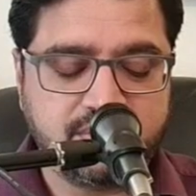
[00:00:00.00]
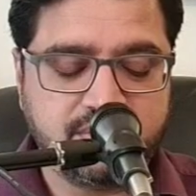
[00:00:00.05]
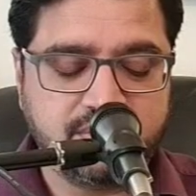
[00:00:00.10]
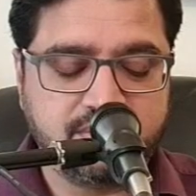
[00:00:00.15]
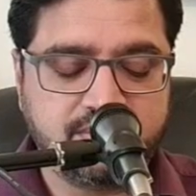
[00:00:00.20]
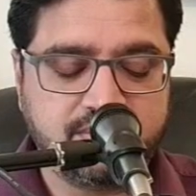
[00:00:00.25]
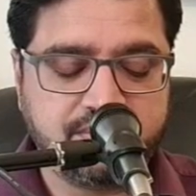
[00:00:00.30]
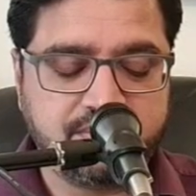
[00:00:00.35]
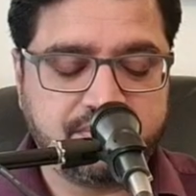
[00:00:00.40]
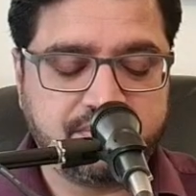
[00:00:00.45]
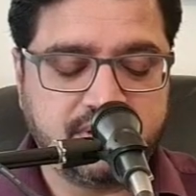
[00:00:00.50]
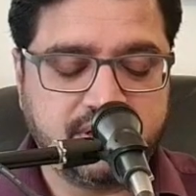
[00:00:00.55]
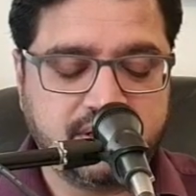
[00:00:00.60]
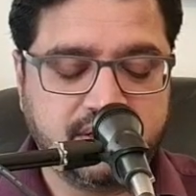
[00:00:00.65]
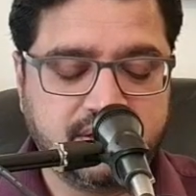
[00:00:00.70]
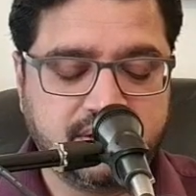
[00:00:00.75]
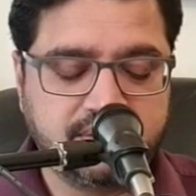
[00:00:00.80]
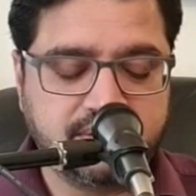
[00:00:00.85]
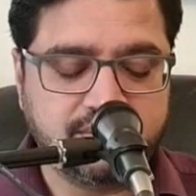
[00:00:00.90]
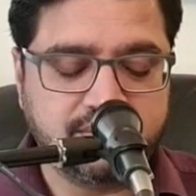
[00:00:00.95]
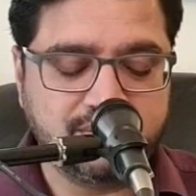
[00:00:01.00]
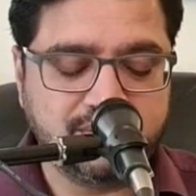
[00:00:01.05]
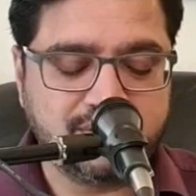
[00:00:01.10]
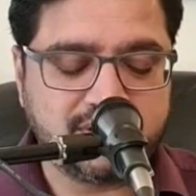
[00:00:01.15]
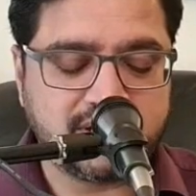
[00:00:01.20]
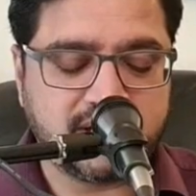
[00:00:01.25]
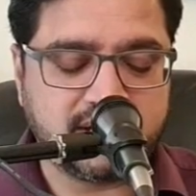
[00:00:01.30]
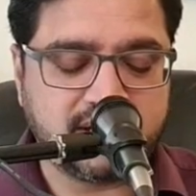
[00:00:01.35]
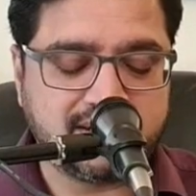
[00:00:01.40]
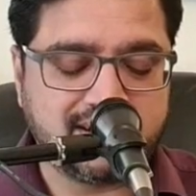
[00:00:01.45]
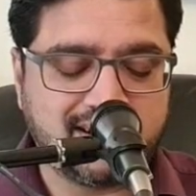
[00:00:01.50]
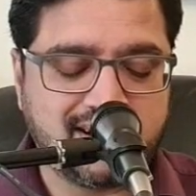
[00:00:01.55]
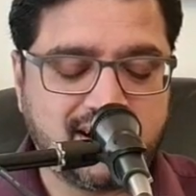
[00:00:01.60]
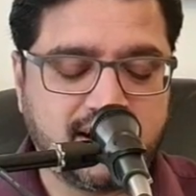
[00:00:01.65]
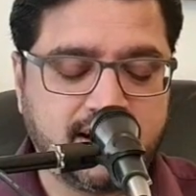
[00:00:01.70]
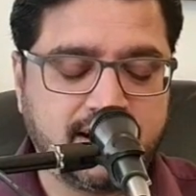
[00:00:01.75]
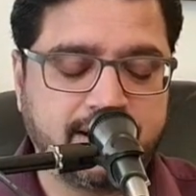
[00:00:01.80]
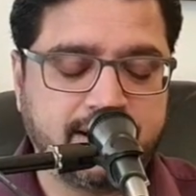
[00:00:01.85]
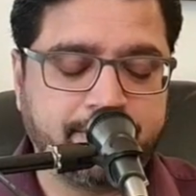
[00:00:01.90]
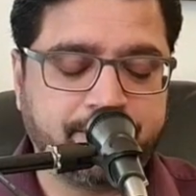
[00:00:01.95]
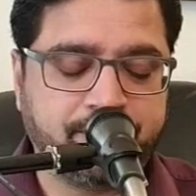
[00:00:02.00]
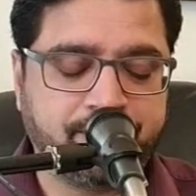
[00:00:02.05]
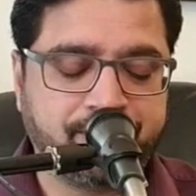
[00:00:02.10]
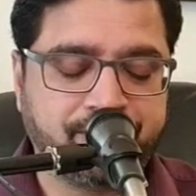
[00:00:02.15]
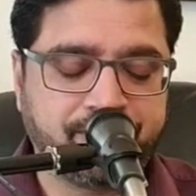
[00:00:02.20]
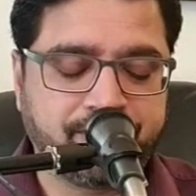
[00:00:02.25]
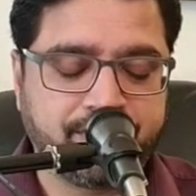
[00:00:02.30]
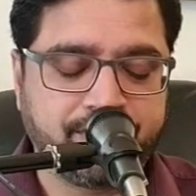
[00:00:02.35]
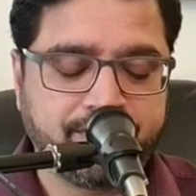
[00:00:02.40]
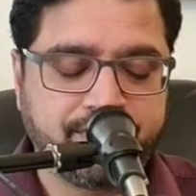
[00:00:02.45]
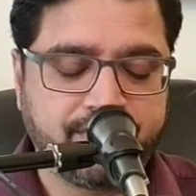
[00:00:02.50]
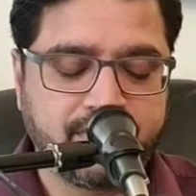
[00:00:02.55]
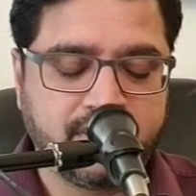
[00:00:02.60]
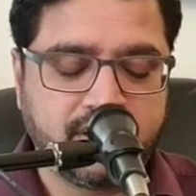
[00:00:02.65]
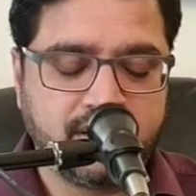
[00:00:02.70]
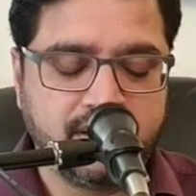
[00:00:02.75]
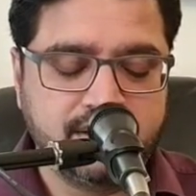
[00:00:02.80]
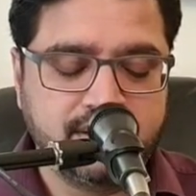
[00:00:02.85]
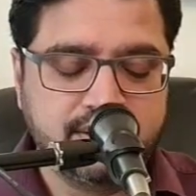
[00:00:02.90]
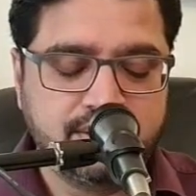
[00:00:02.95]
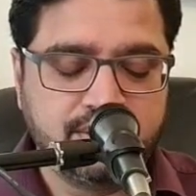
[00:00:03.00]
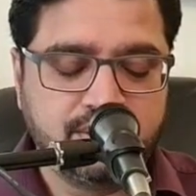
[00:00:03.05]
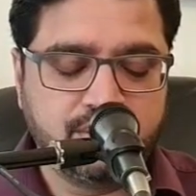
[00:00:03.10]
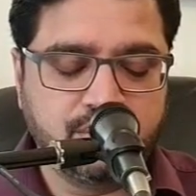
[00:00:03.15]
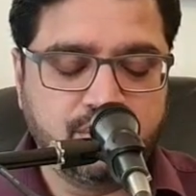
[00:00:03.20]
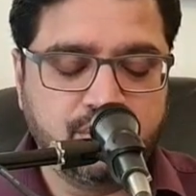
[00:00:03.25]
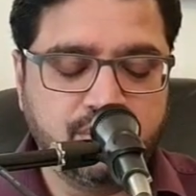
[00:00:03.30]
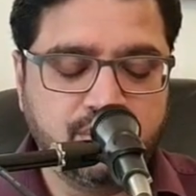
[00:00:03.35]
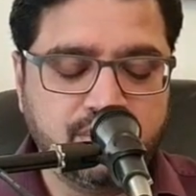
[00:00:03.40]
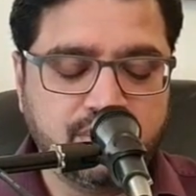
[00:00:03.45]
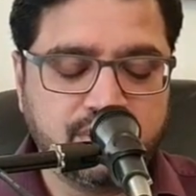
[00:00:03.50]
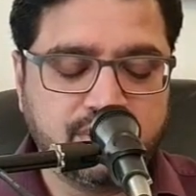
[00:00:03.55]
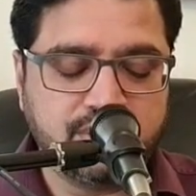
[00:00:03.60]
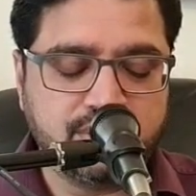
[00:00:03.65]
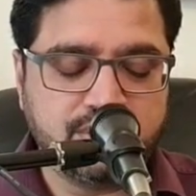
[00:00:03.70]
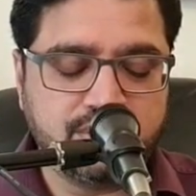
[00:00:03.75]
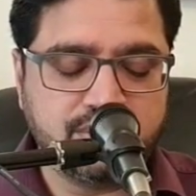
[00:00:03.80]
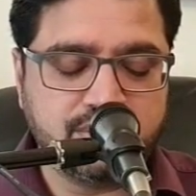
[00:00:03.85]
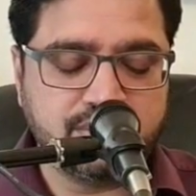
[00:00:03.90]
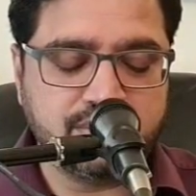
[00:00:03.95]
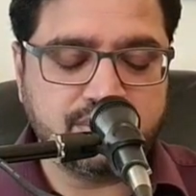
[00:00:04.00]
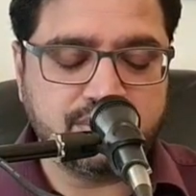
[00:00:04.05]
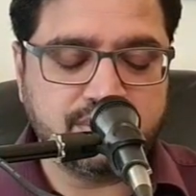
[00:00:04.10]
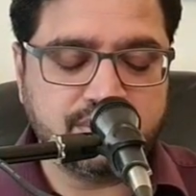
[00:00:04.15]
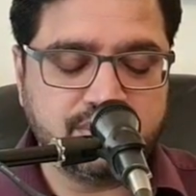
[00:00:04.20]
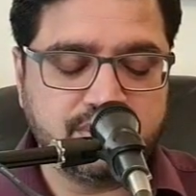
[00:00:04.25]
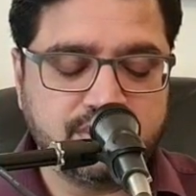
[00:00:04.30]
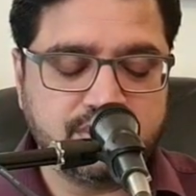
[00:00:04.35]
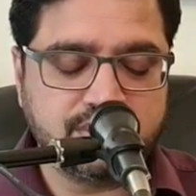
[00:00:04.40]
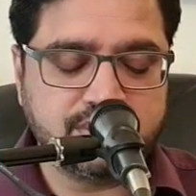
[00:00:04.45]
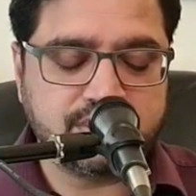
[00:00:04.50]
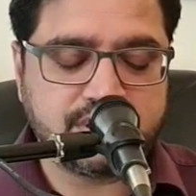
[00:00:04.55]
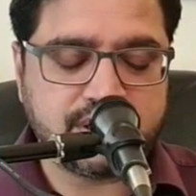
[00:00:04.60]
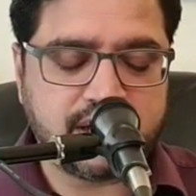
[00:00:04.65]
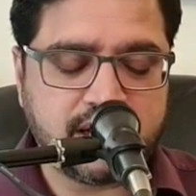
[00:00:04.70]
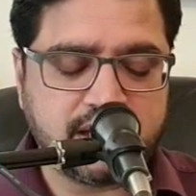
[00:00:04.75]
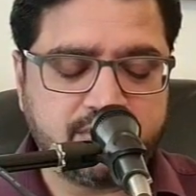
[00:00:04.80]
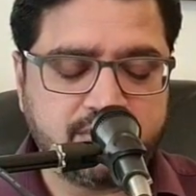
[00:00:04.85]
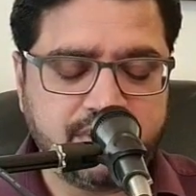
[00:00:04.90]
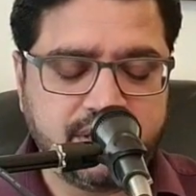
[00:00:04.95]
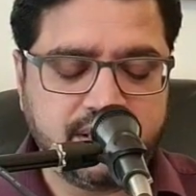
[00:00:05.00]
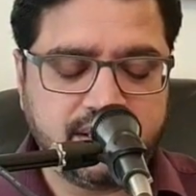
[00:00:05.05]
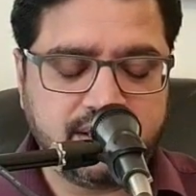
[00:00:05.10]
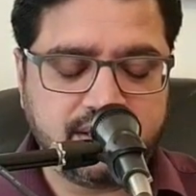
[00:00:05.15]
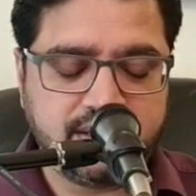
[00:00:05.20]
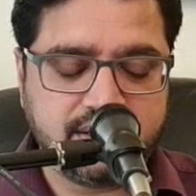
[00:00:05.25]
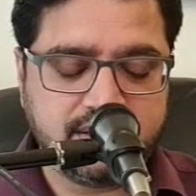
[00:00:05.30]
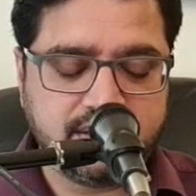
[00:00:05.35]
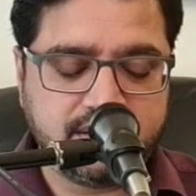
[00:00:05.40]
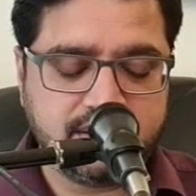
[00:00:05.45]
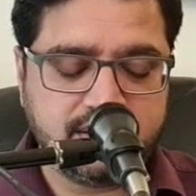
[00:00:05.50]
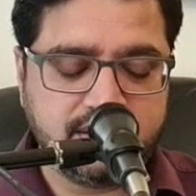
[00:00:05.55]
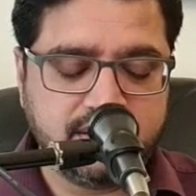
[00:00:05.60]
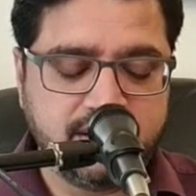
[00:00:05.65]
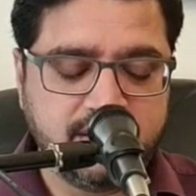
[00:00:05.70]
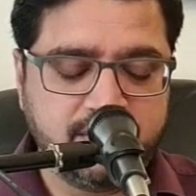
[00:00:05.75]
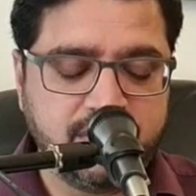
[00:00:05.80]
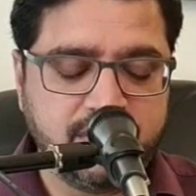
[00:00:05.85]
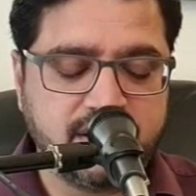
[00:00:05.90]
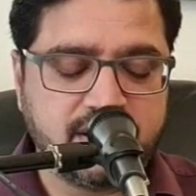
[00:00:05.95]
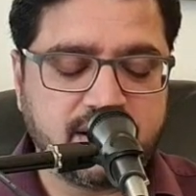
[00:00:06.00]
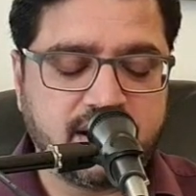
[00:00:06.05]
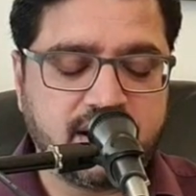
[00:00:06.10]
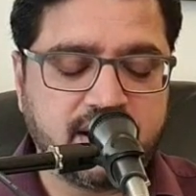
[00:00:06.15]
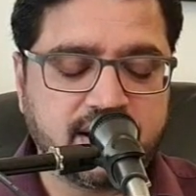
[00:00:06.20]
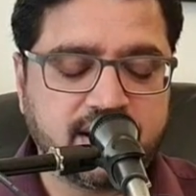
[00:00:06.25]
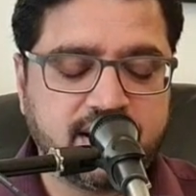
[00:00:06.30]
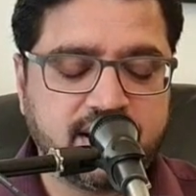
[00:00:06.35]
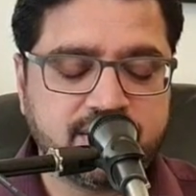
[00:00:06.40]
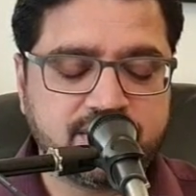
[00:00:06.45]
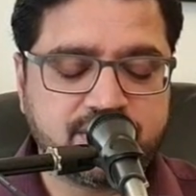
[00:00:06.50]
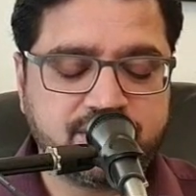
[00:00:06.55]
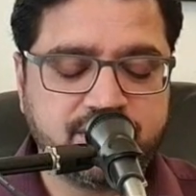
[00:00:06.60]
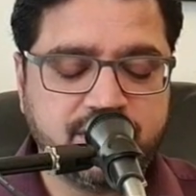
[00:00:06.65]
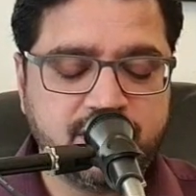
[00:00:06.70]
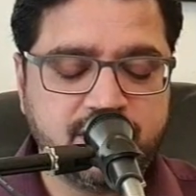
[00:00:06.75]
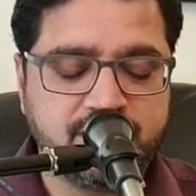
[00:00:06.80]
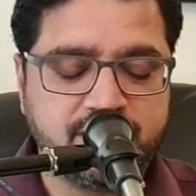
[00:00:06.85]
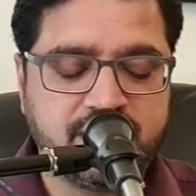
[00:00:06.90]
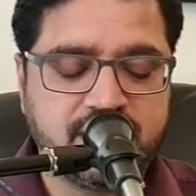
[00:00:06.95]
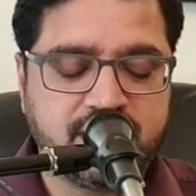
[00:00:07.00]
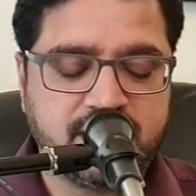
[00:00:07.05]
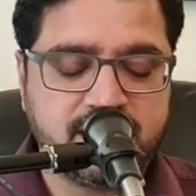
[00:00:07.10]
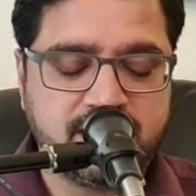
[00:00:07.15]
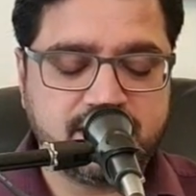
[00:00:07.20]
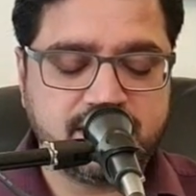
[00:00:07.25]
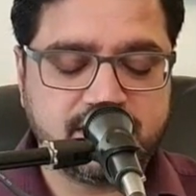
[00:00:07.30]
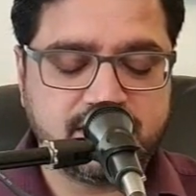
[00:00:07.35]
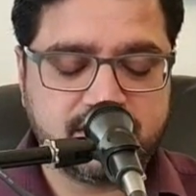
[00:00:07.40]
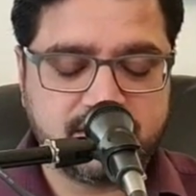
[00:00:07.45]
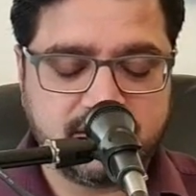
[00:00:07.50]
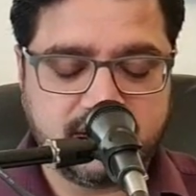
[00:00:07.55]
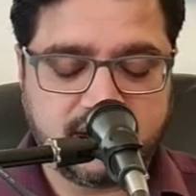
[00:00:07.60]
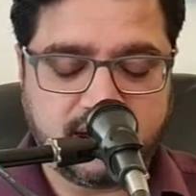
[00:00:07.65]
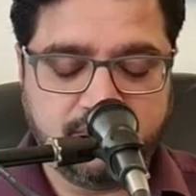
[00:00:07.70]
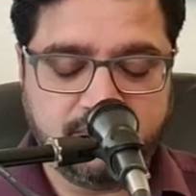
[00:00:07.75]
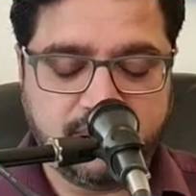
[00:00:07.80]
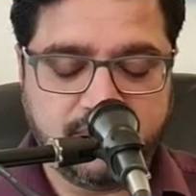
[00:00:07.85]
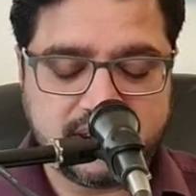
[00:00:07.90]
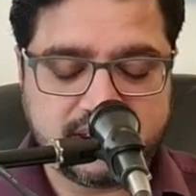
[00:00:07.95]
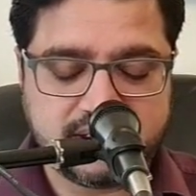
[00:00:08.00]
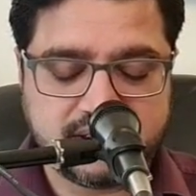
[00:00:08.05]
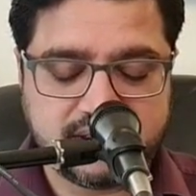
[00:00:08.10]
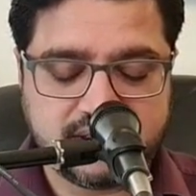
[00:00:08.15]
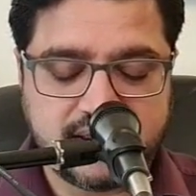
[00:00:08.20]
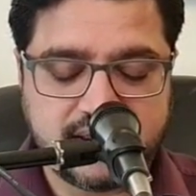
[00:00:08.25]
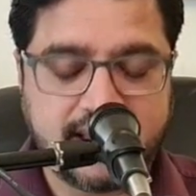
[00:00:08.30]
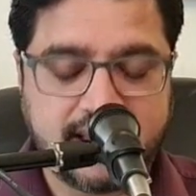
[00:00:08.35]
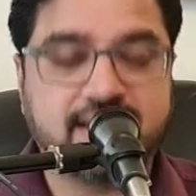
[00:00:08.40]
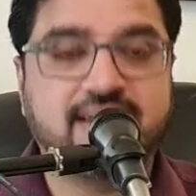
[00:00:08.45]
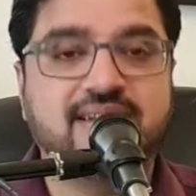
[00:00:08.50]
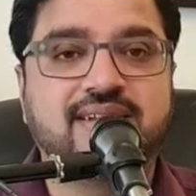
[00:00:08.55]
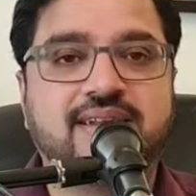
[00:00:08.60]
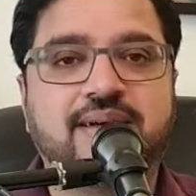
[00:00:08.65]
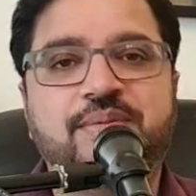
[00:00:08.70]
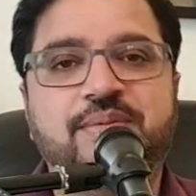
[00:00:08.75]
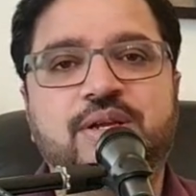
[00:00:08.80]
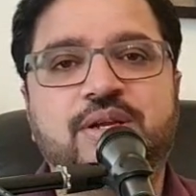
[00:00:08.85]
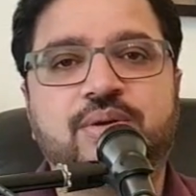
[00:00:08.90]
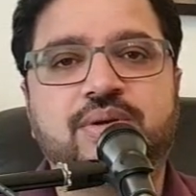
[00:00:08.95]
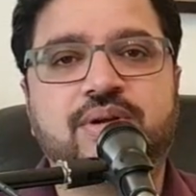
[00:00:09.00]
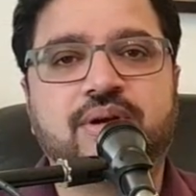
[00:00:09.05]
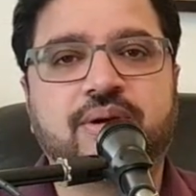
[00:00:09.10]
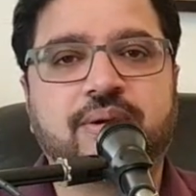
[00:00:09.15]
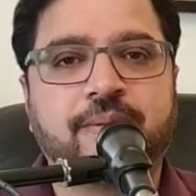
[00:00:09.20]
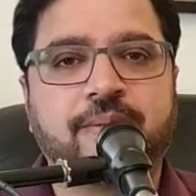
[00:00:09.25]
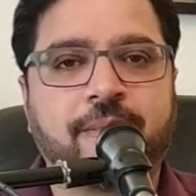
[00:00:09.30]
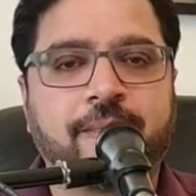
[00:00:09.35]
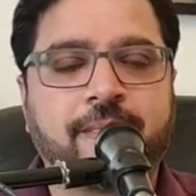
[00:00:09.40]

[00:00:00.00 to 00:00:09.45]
वो ऊंचा चढ़ा रहे हैं तो साथ में ये भी कहा गया उस वीडियो में कि अब बस हैकल तमीर होने को